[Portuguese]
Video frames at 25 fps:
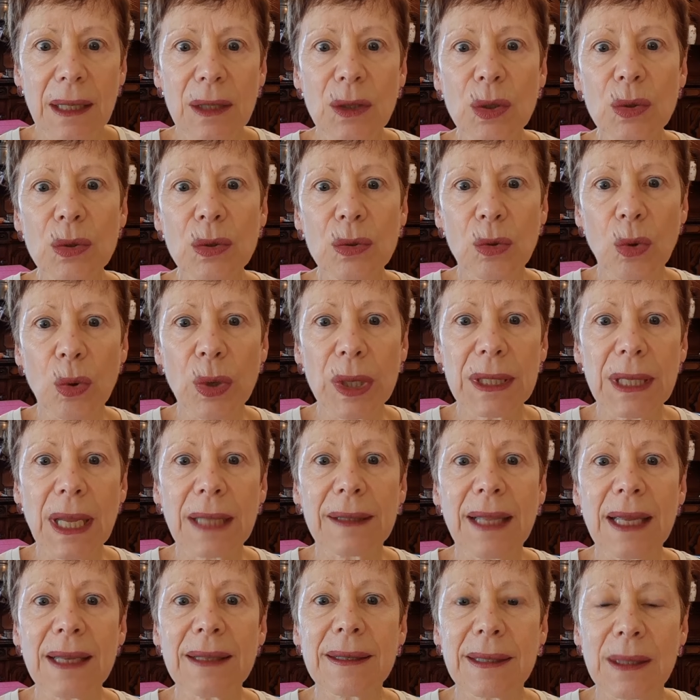E os dois, a
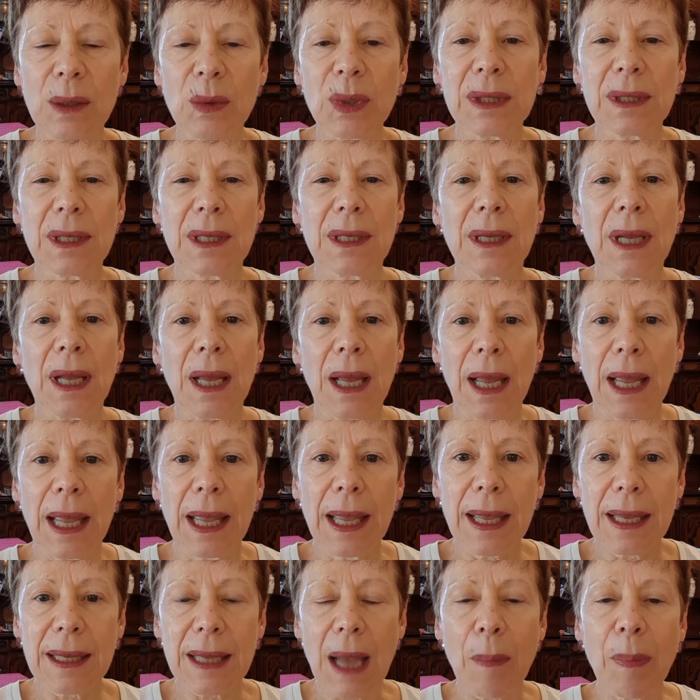tensão entre
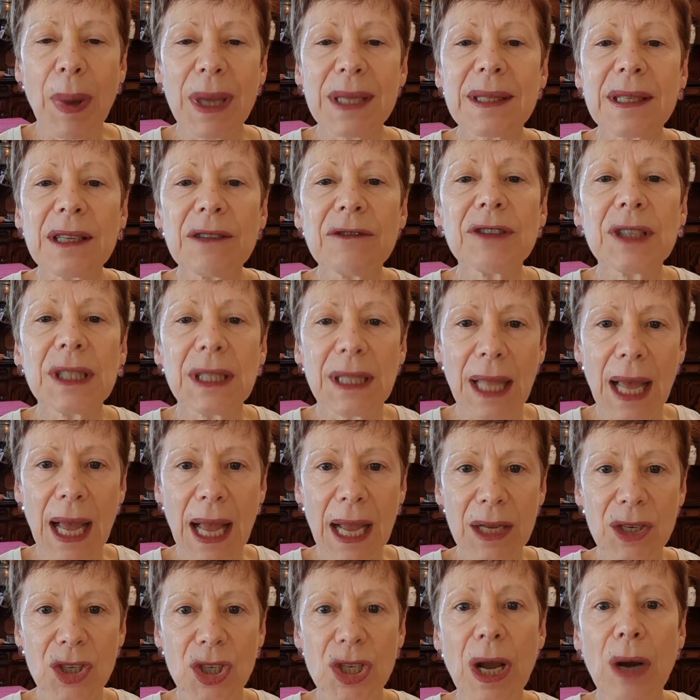a
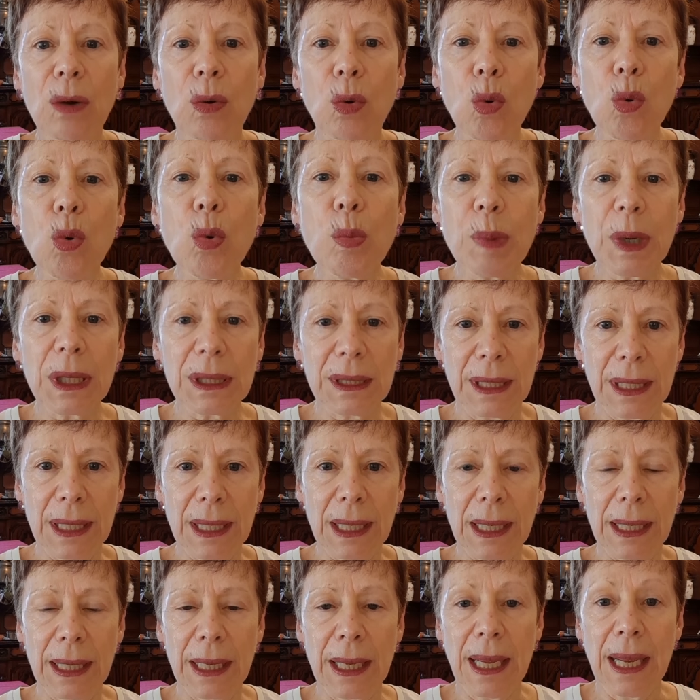passividade e a culpa
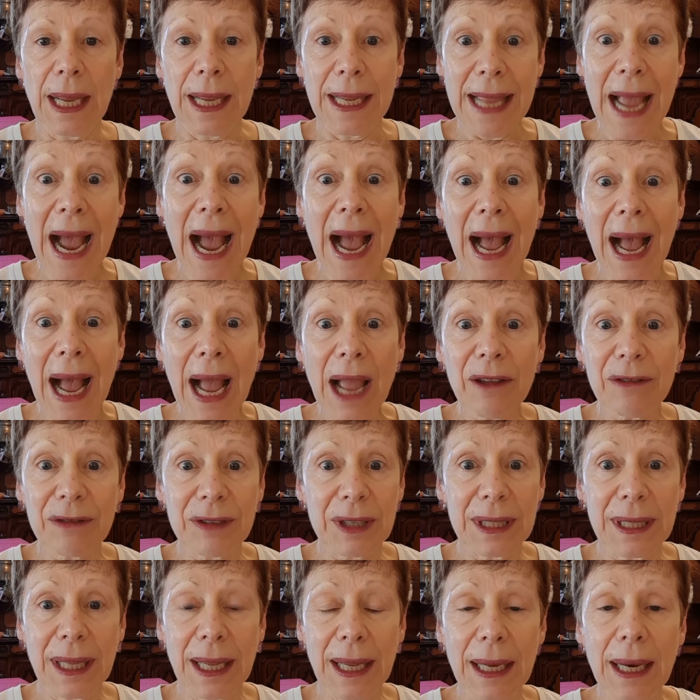dele e a raiva
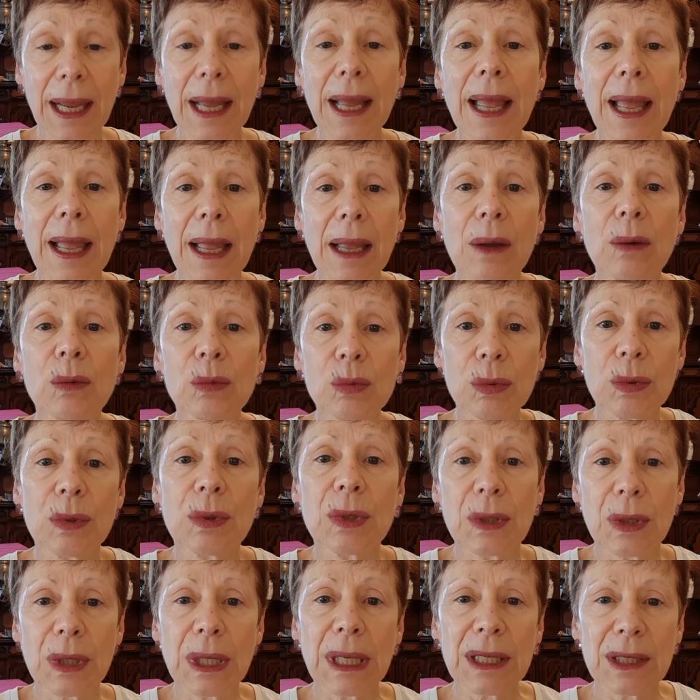dela é um
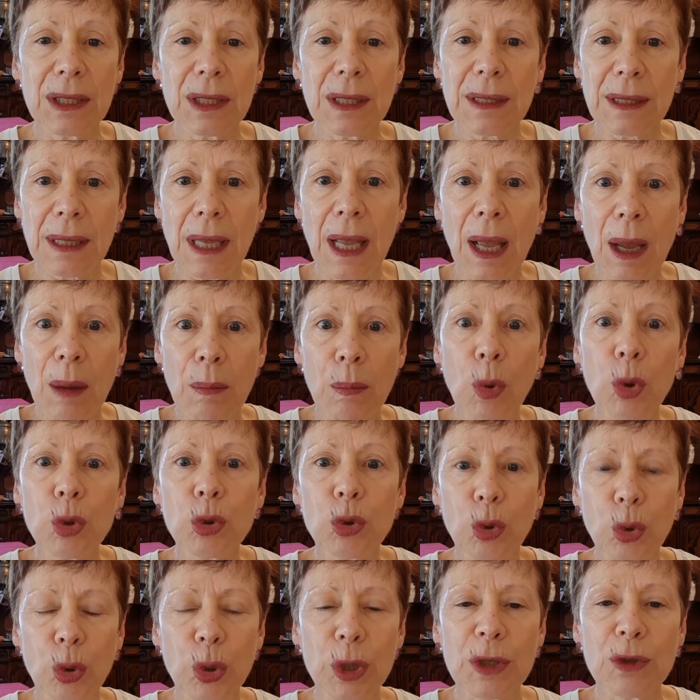dos grandes
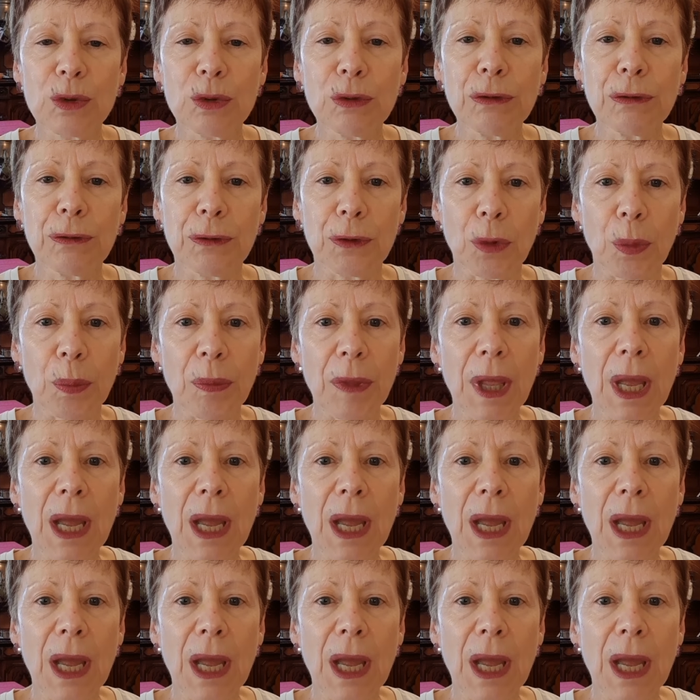motores do filme.